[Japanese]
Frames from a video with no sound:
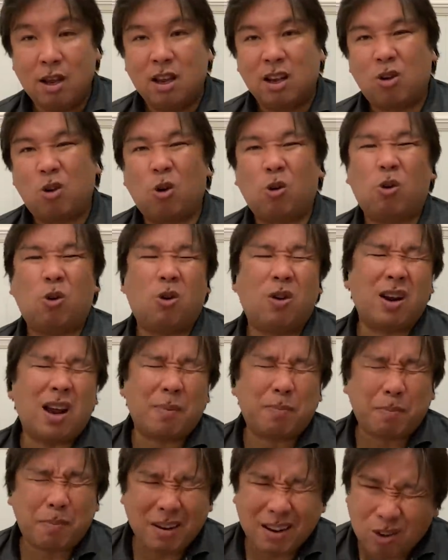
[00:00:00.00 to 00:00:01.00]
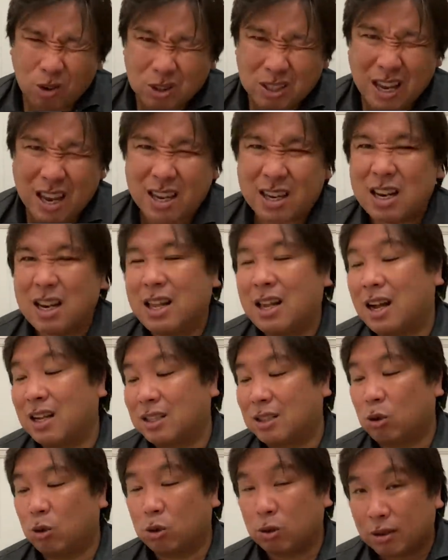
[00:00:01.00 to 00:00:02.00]
ここをやっぱり抑えきれなかっ
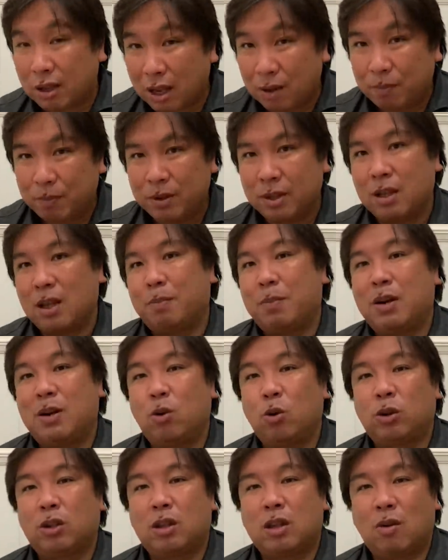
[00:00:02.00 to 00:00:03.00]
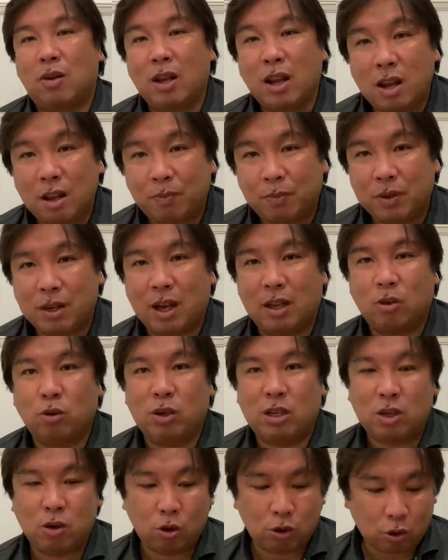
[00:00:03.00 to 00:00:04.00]
たことで、っぱりロッテはね、あの
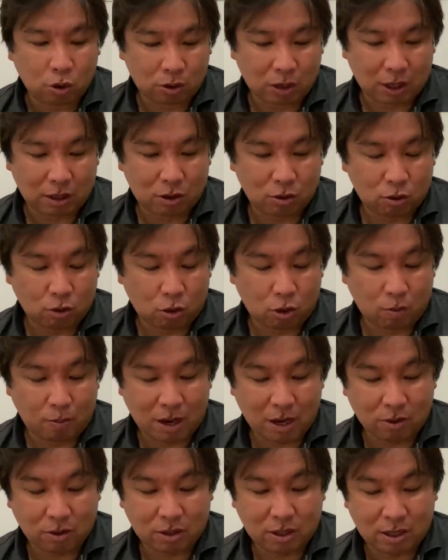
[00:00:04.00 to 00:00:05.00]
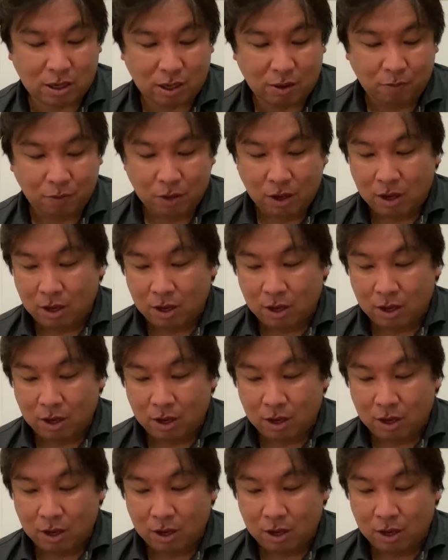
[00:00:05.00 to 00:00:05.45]
勢いに乗ったっていうところもあるし、